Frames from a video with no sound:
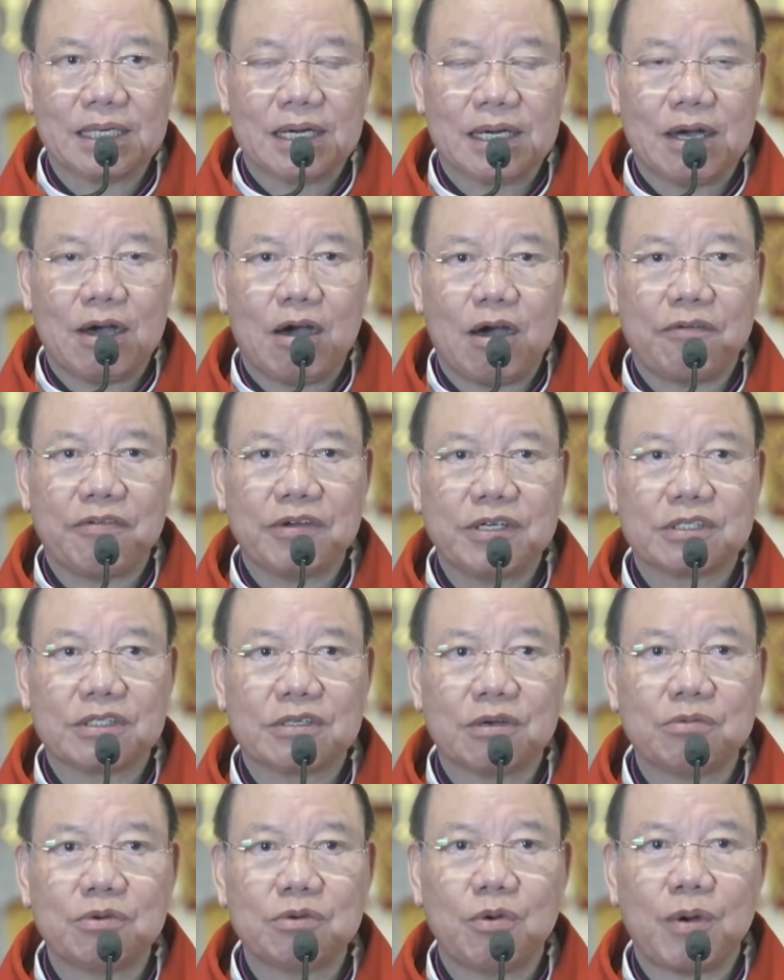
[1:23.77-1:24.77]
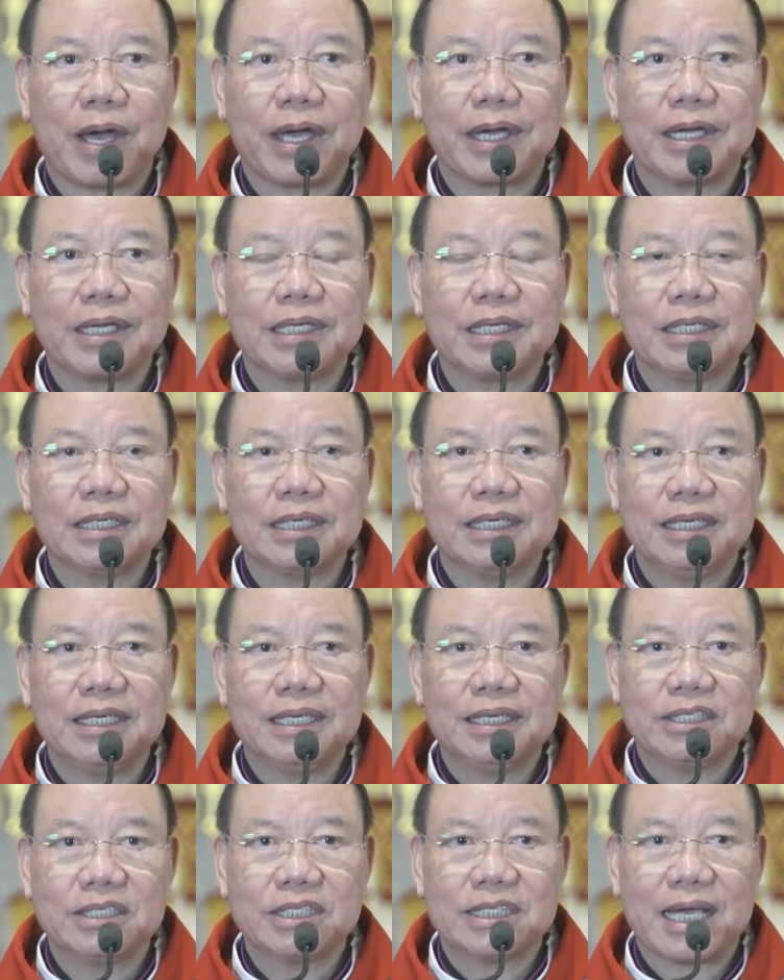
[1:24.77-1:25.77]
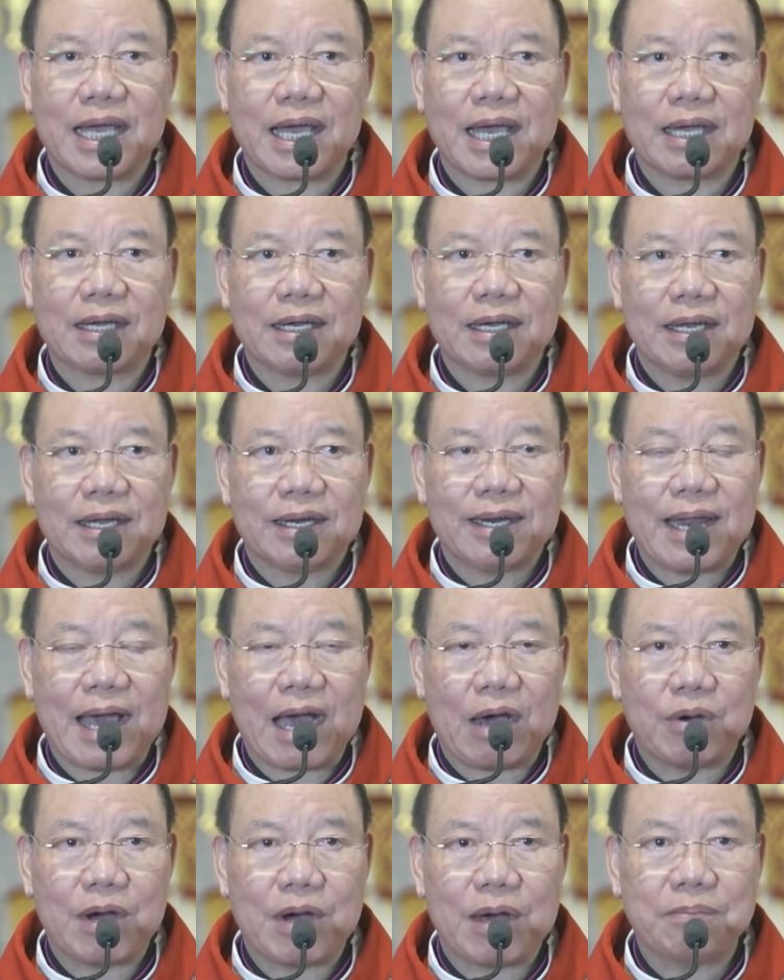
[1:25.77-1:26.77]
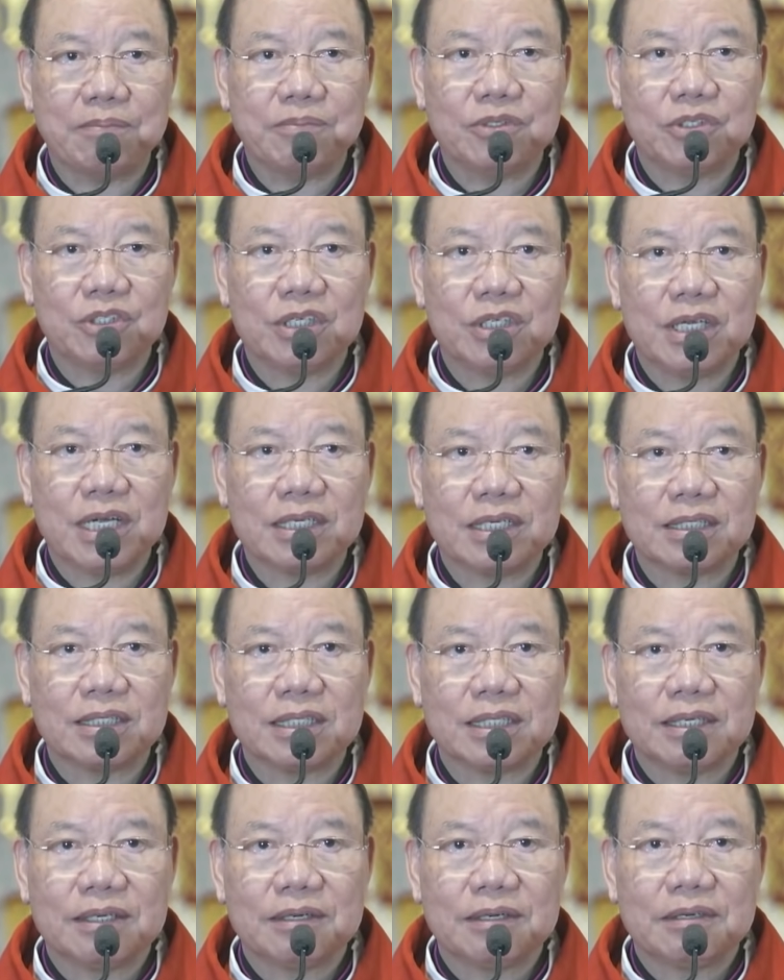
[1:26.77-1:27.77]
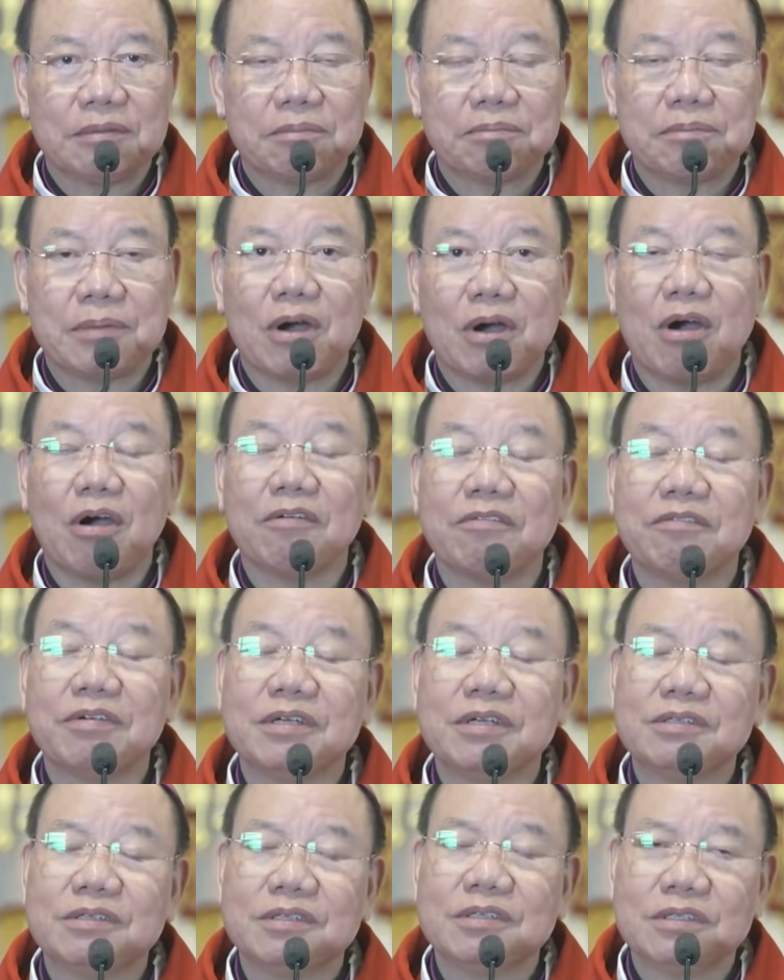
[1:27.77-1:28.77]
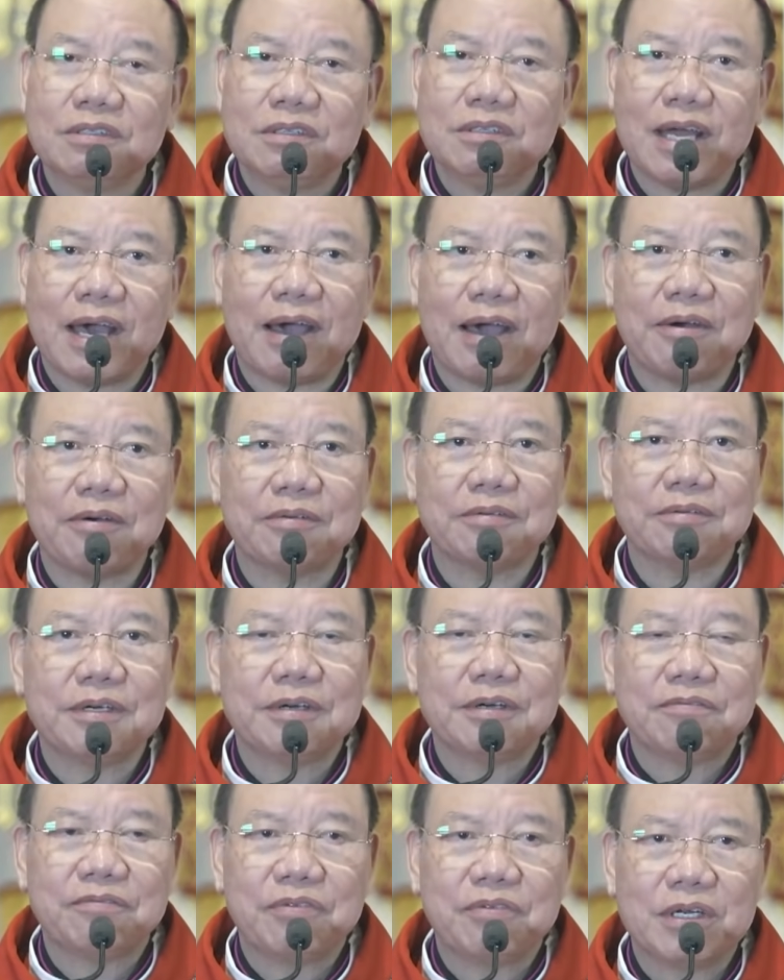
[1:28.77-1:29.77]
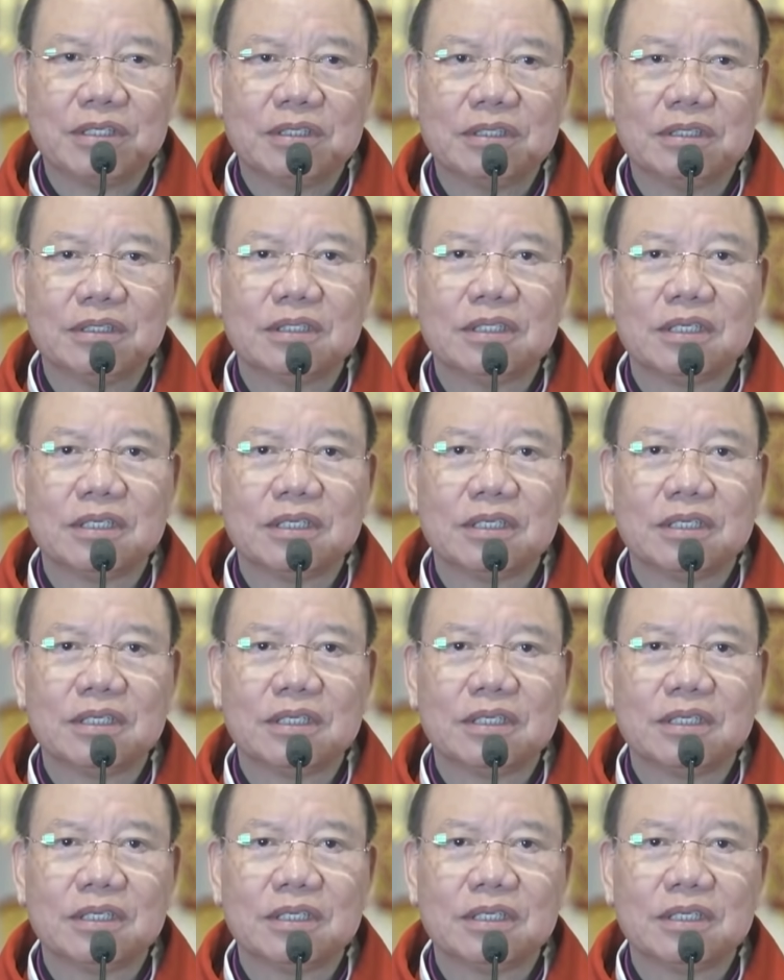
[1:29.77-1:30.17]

Họ phải sống ngoài những nghĩa trang đào hầm dưới đất mà họ vẫn giữ đạo, vẫn